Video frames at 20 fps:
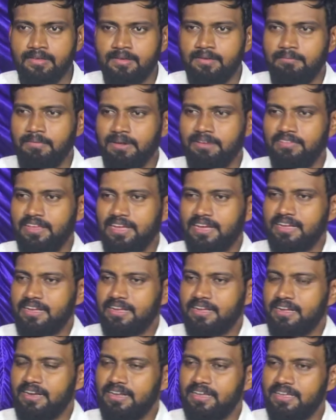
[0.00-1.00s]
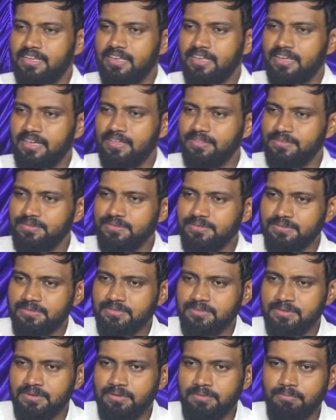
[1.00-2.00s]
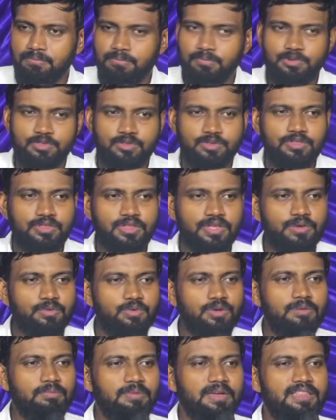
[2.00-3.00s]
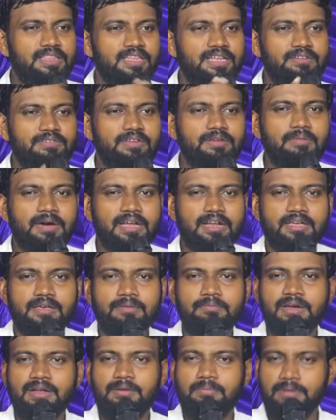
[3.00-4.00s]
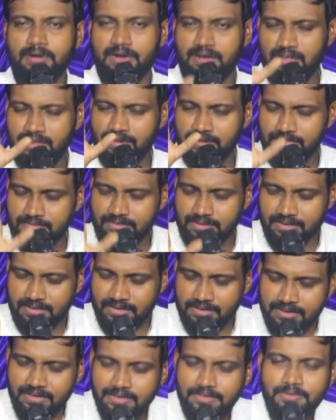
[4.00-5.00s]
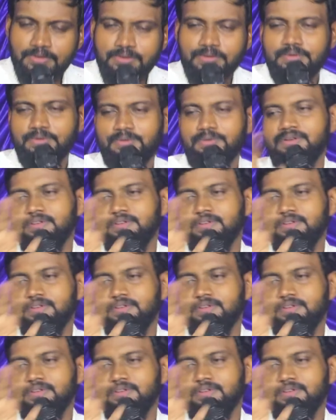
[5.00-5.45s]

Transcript: మనం ఎక్కడికే కాదు ముందు దేవుని మందిరమే మనకి మన ప్రాణం కన్నా ఎక్కువ